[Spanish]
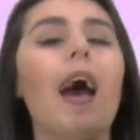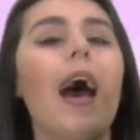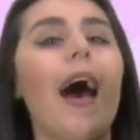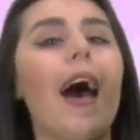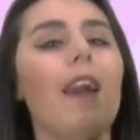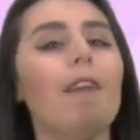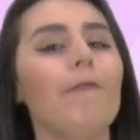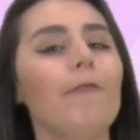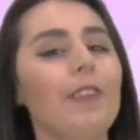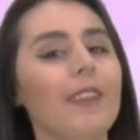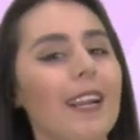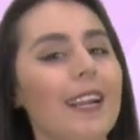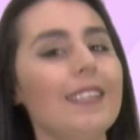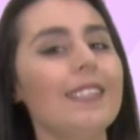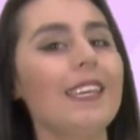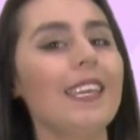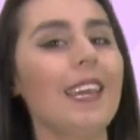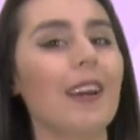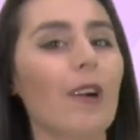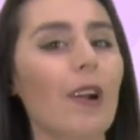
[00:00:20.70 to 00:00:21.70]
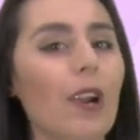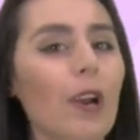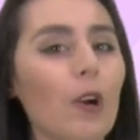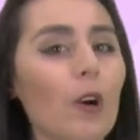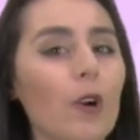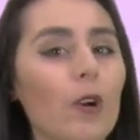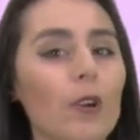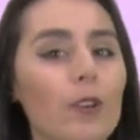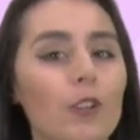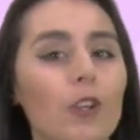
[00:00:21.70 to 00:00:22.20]
al final se llegó a la
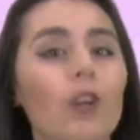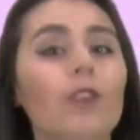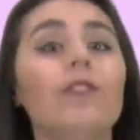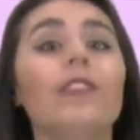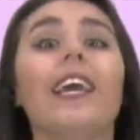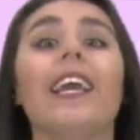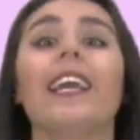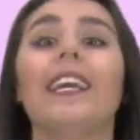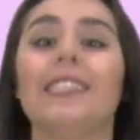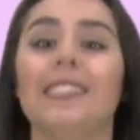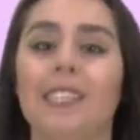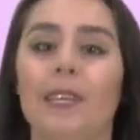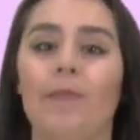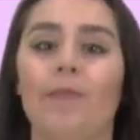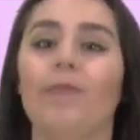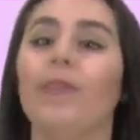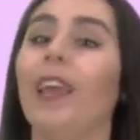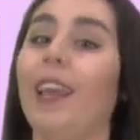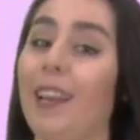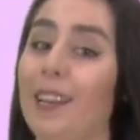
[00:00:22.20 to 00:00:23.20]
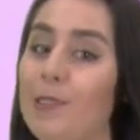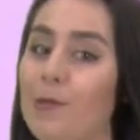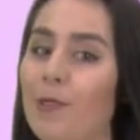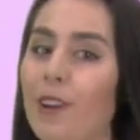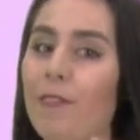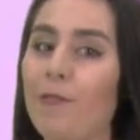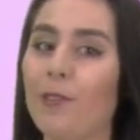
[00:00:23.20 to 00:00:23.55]
conclusión de que sí, es una